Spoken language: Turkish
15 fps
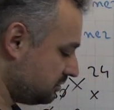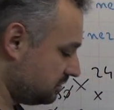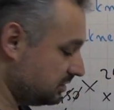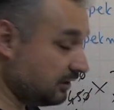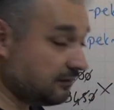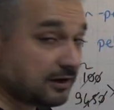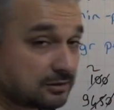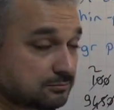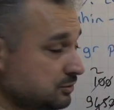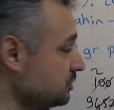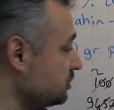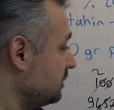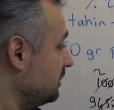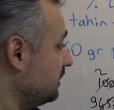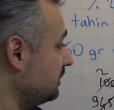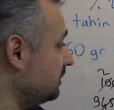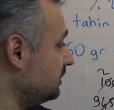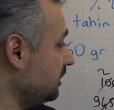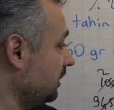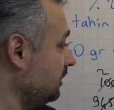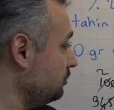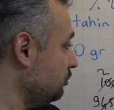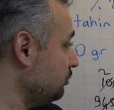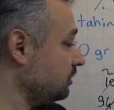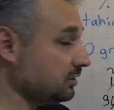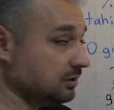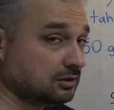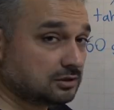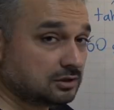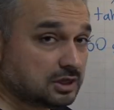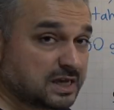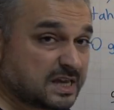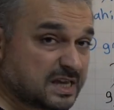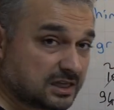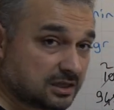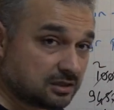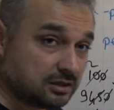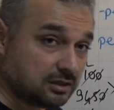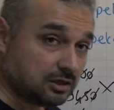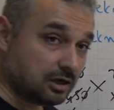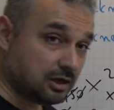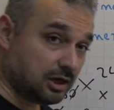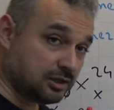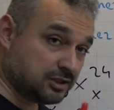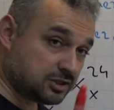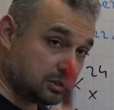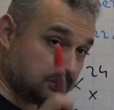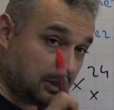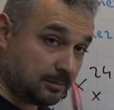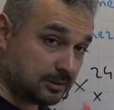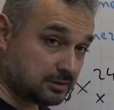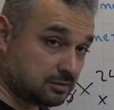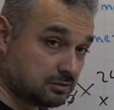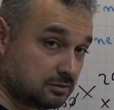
ne varmış? Tahit oranı. Anlaşıldı mı Ahmet?